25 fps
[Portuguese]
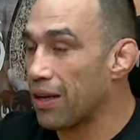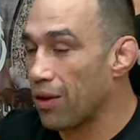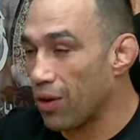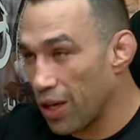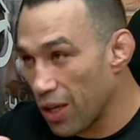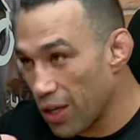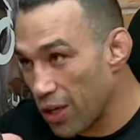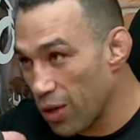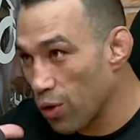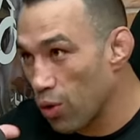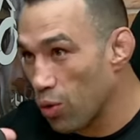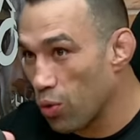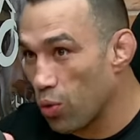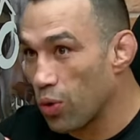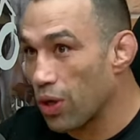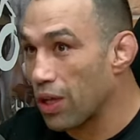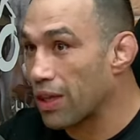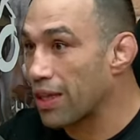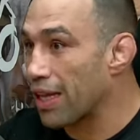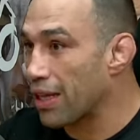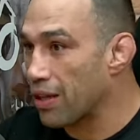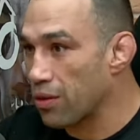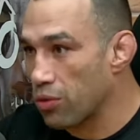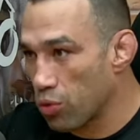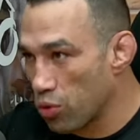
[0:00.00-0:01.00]
Olha que loucura,
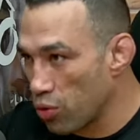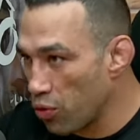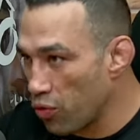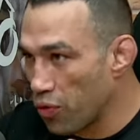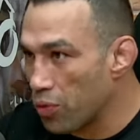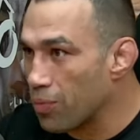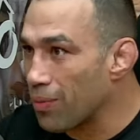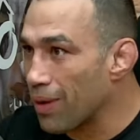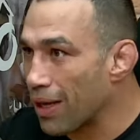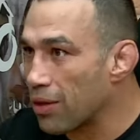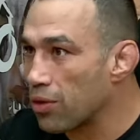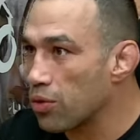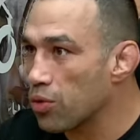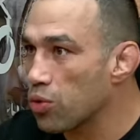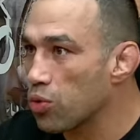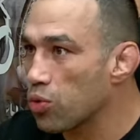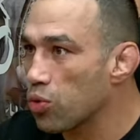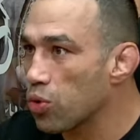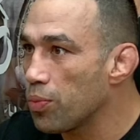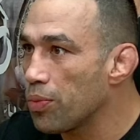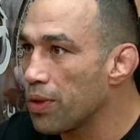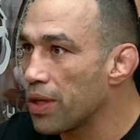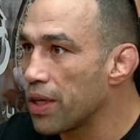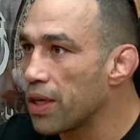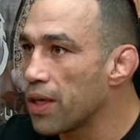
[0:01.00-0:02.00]
tem tudo filmado no
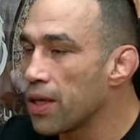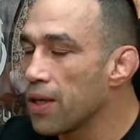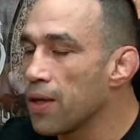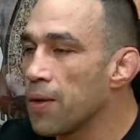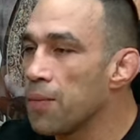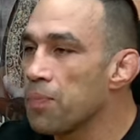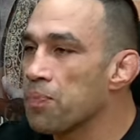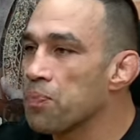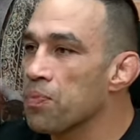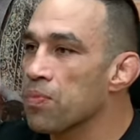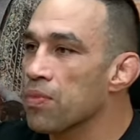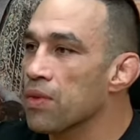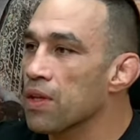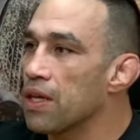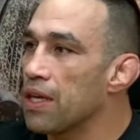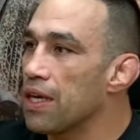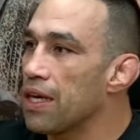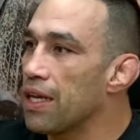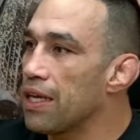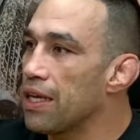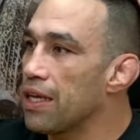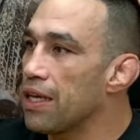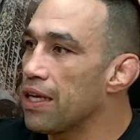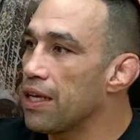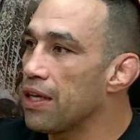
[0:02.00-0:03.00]
YouTube.
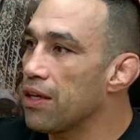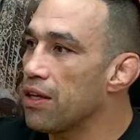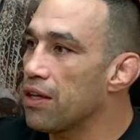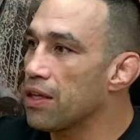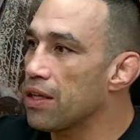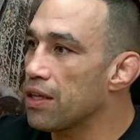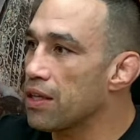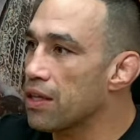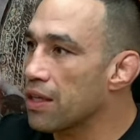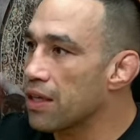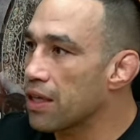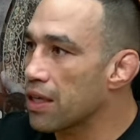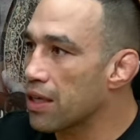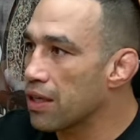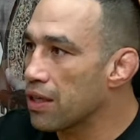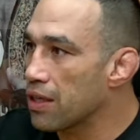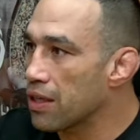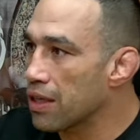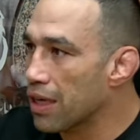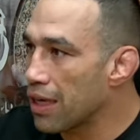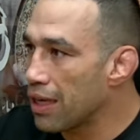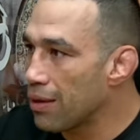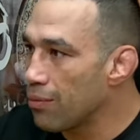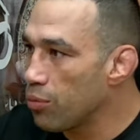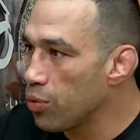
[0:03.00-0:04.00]
Ele, em, em
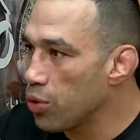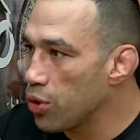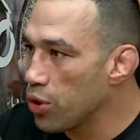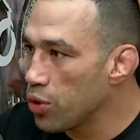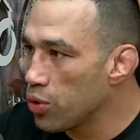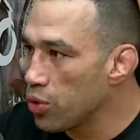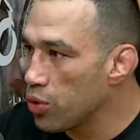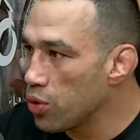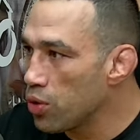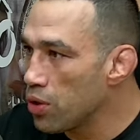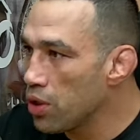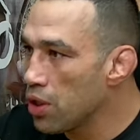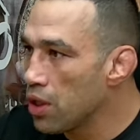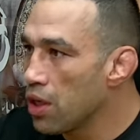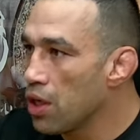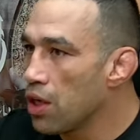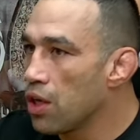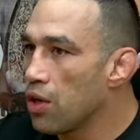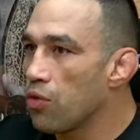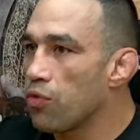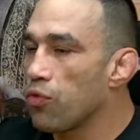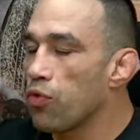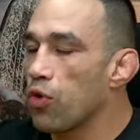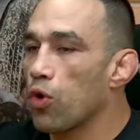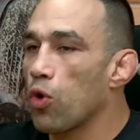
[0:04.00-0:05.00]
Camboriú,
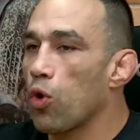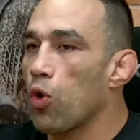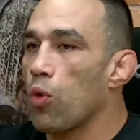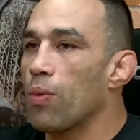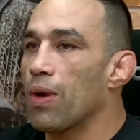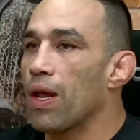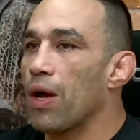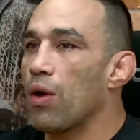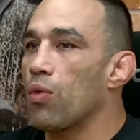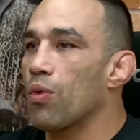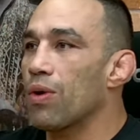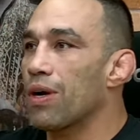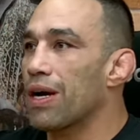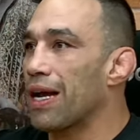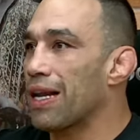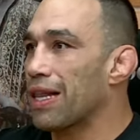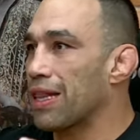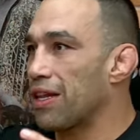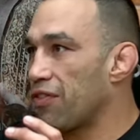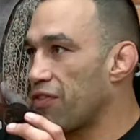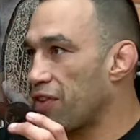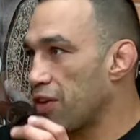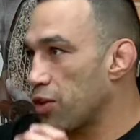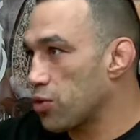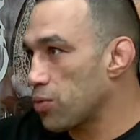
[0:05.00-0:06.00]
foi cobrar um cara
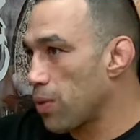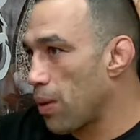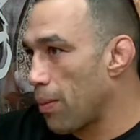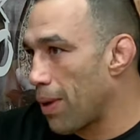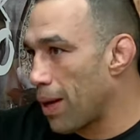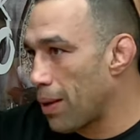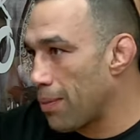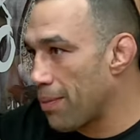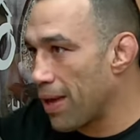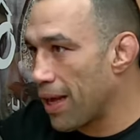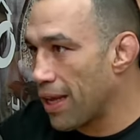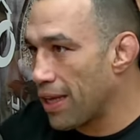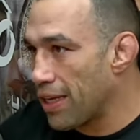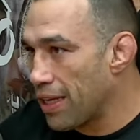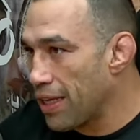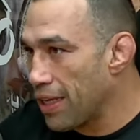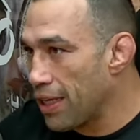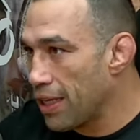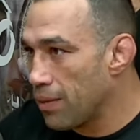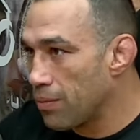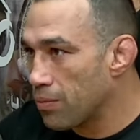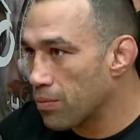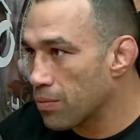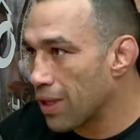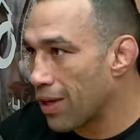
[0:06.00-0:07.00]
na frente de uma
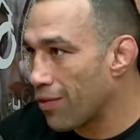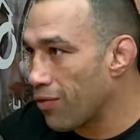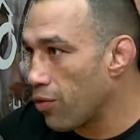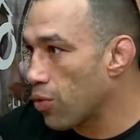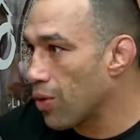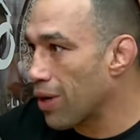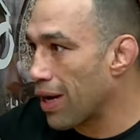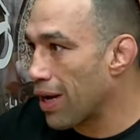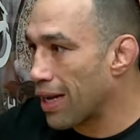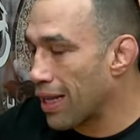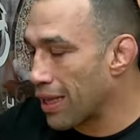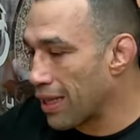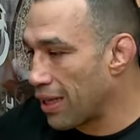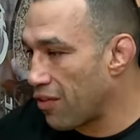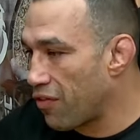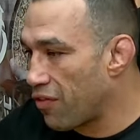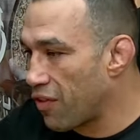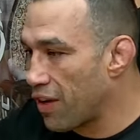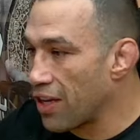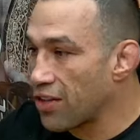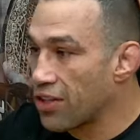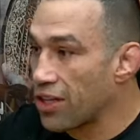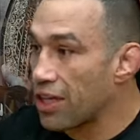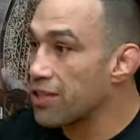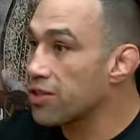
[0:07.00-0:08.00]
barbearia. Tava o cara na
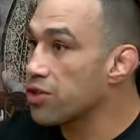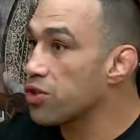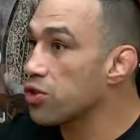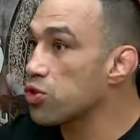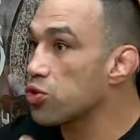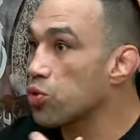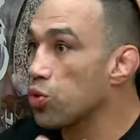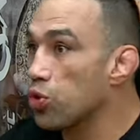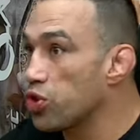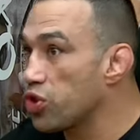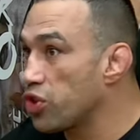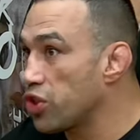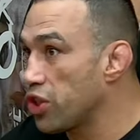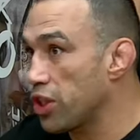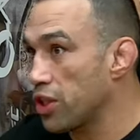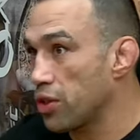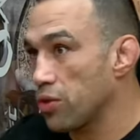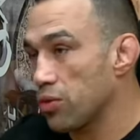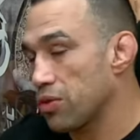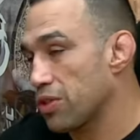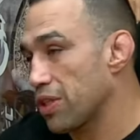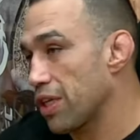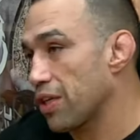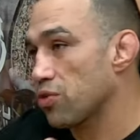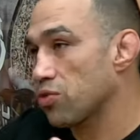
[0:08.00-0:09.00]
frente, eles discutindo,
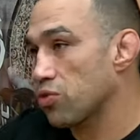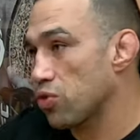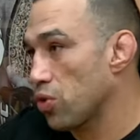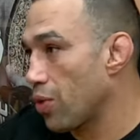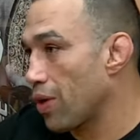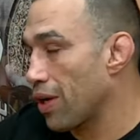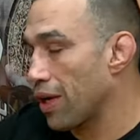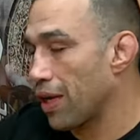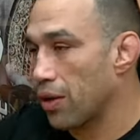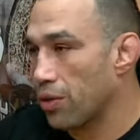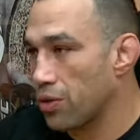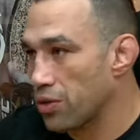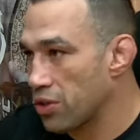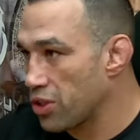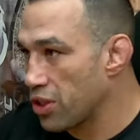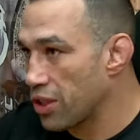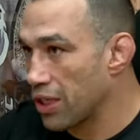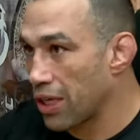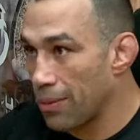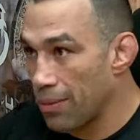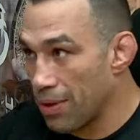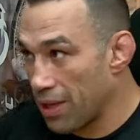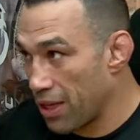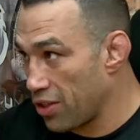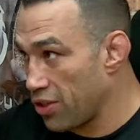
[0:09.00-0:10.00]
sem som, aquela coisa de
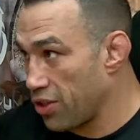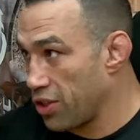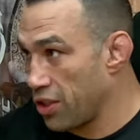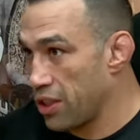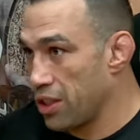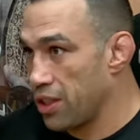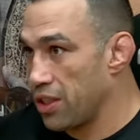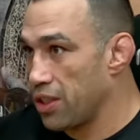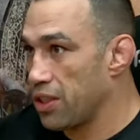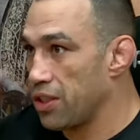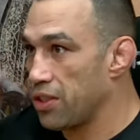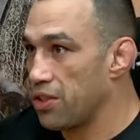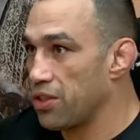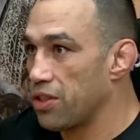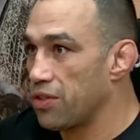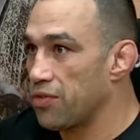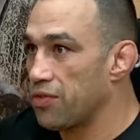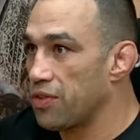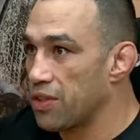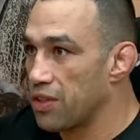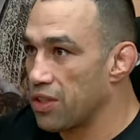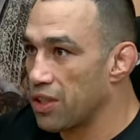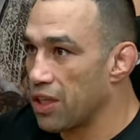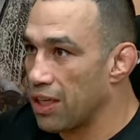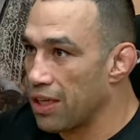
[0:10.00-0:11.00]
câmeras de, de uhum,
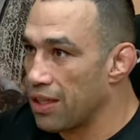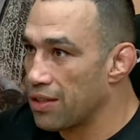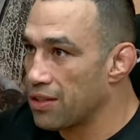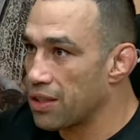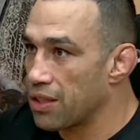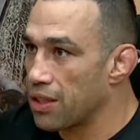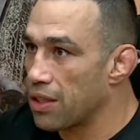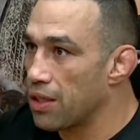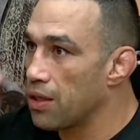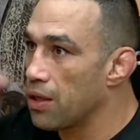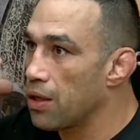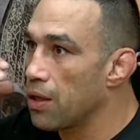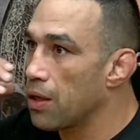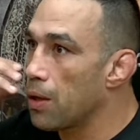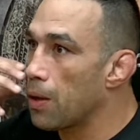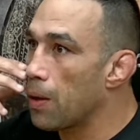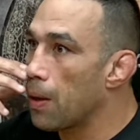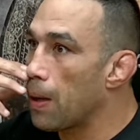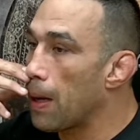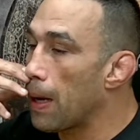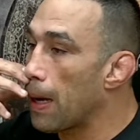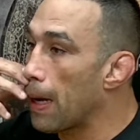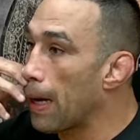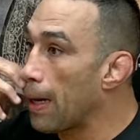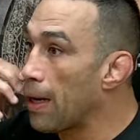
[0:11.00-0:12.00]
vigilância, de né? Vigilância.
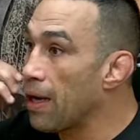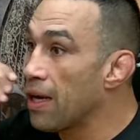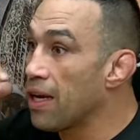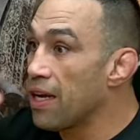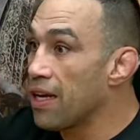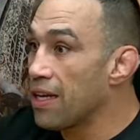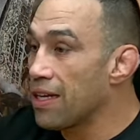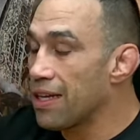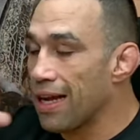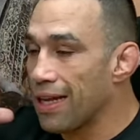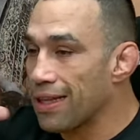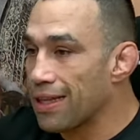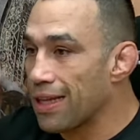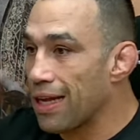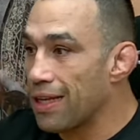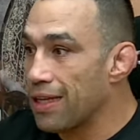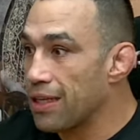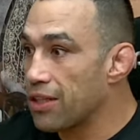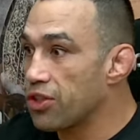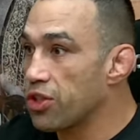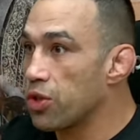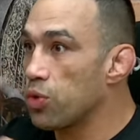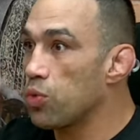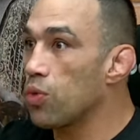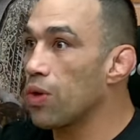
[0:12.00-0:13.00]
É. E aí tá ali,
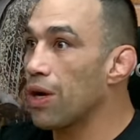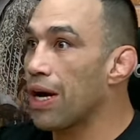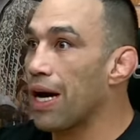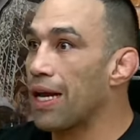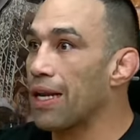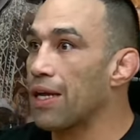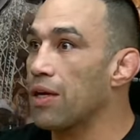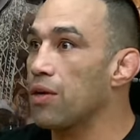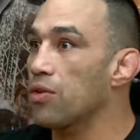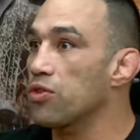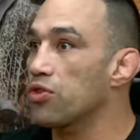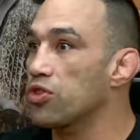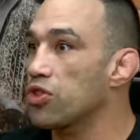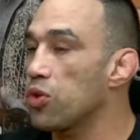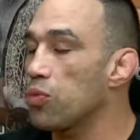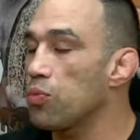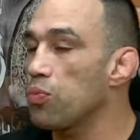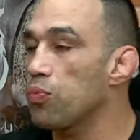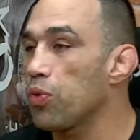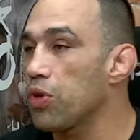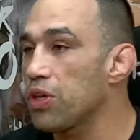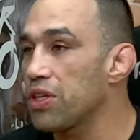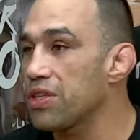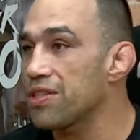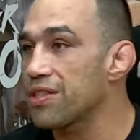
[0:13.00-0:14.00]
tinha um cara, tinha um
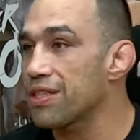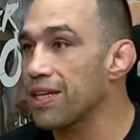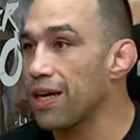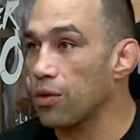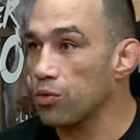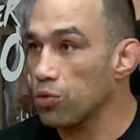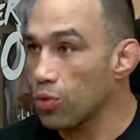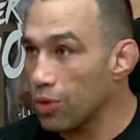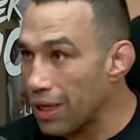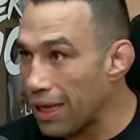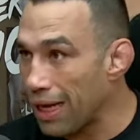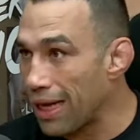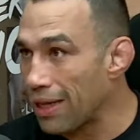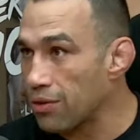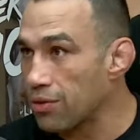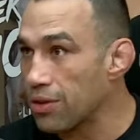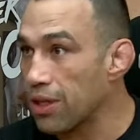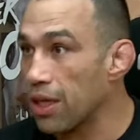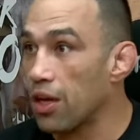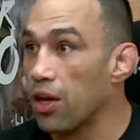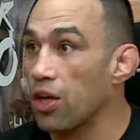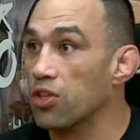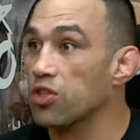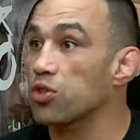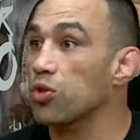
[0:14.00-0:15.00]
policial do lado, na
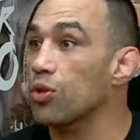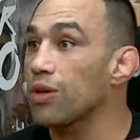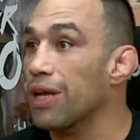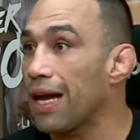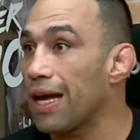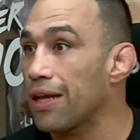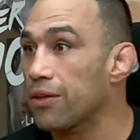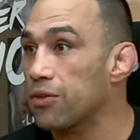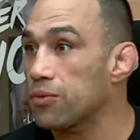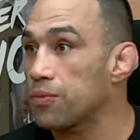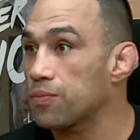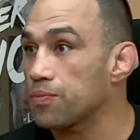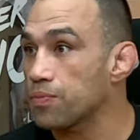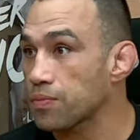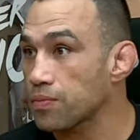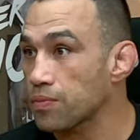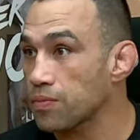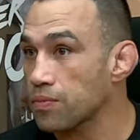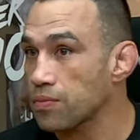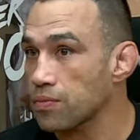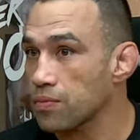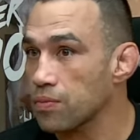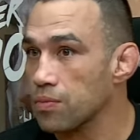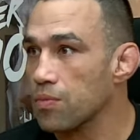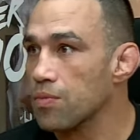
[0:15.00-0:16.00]
loja do lado
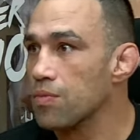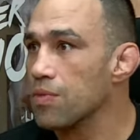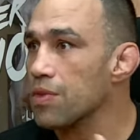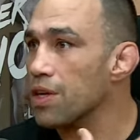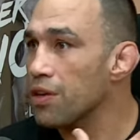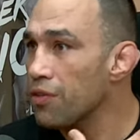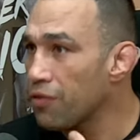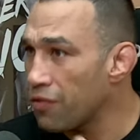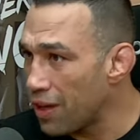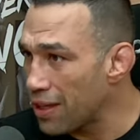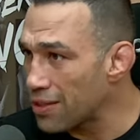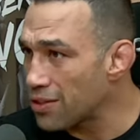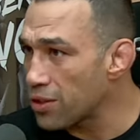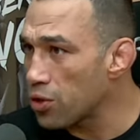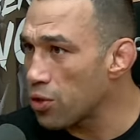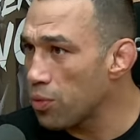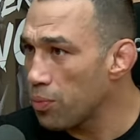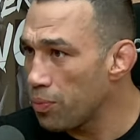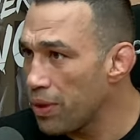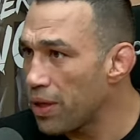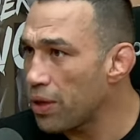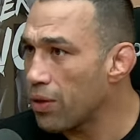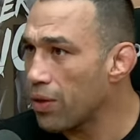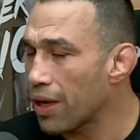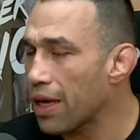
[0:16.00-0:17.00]
fazendo
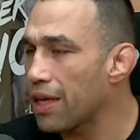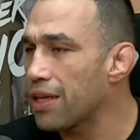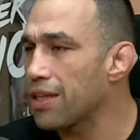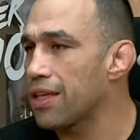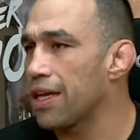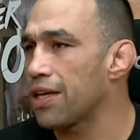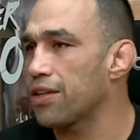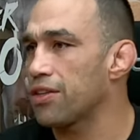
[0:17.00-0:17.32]
bico aquele, né?